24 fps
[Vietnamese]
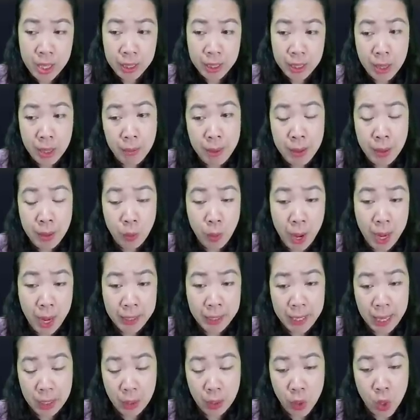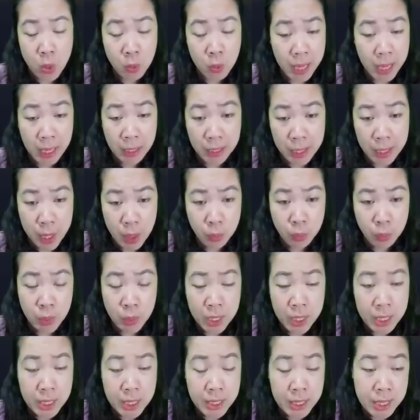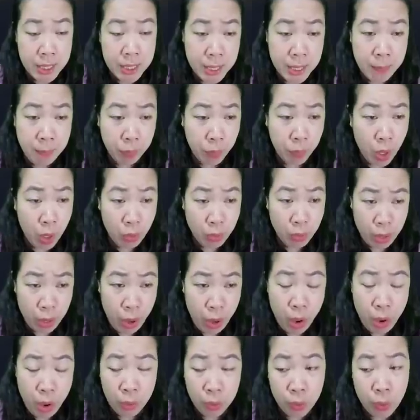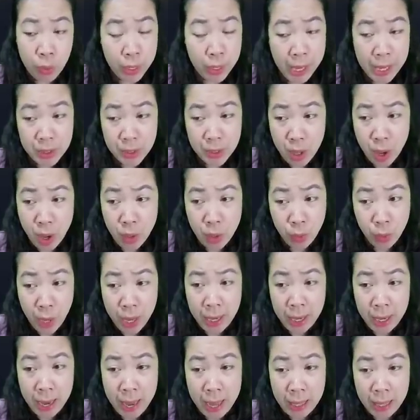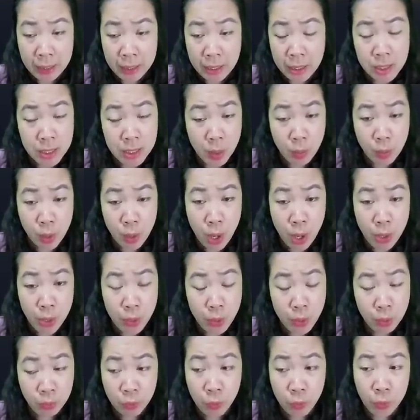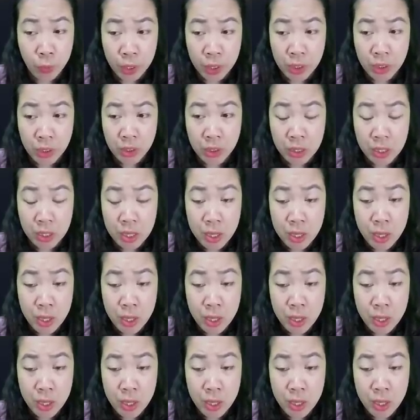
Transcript: Tiếng bên ngoài càng lúc càng đông, xì xầm to nhỏ, cô nghe rõ toàn là những giọng nói của phụ nữ.